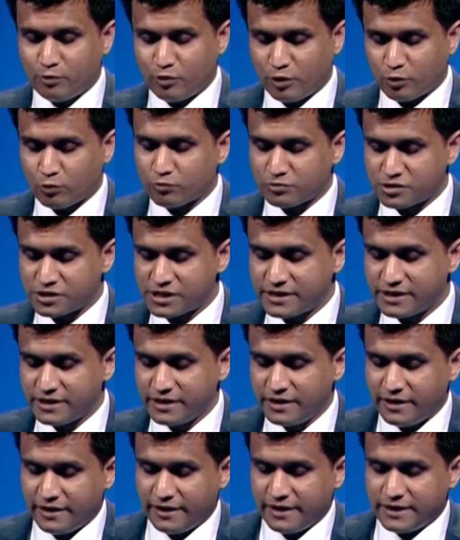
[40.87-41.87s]
মনে করছেন
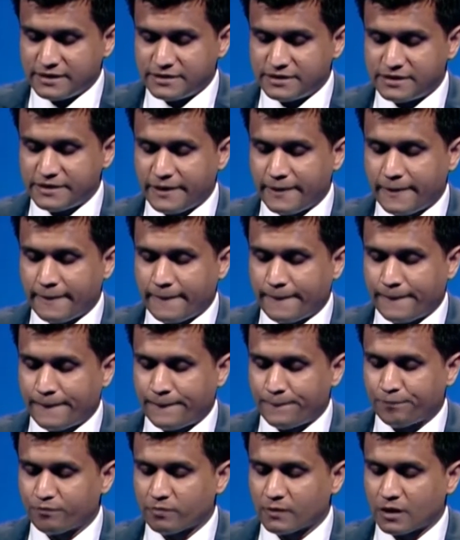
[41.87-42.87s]
যে
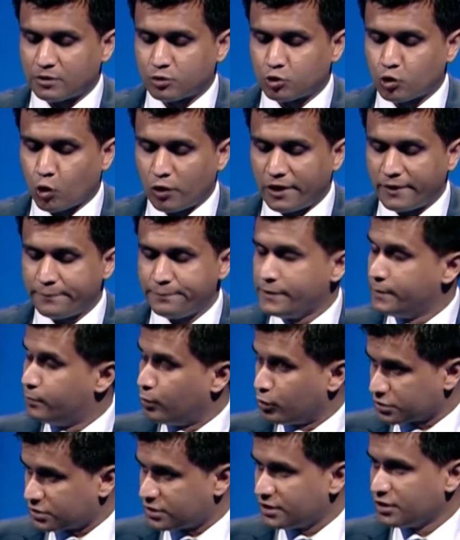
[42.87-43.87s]
দলে
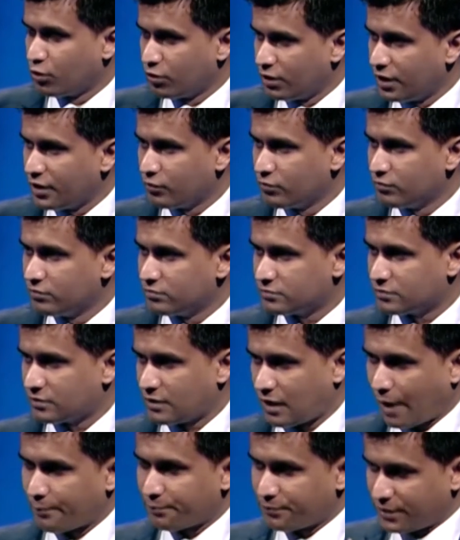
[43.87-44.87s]
বিভক্তি হলেও
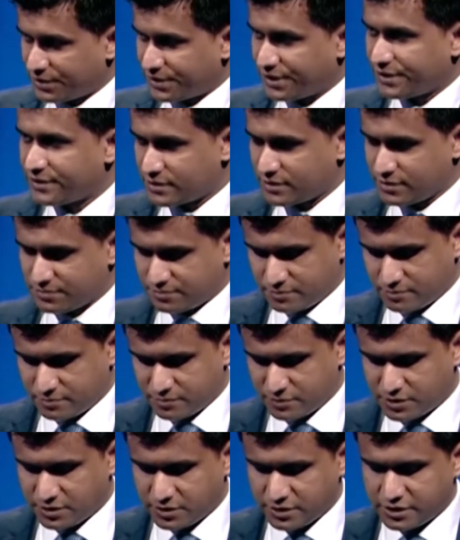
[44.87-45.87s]
আপনাদের
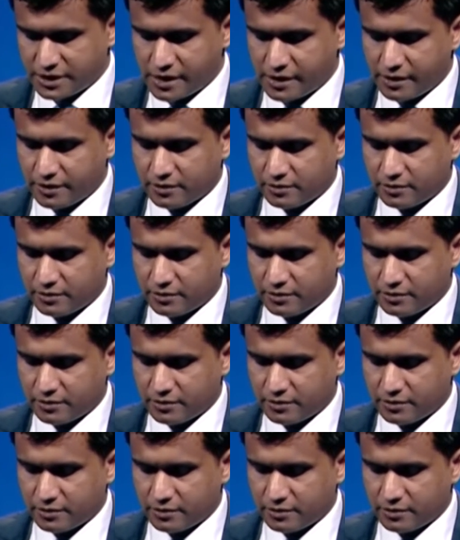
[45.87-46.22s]
যে